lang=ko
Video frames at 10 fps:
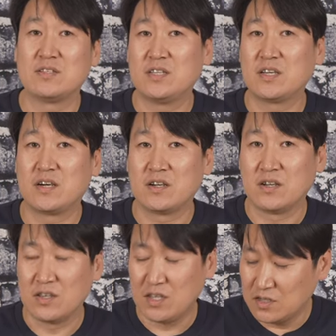
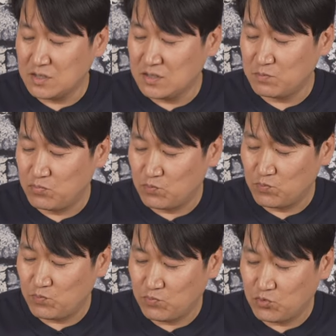스티커를 이런 부,
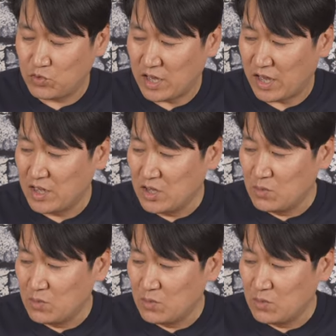부위에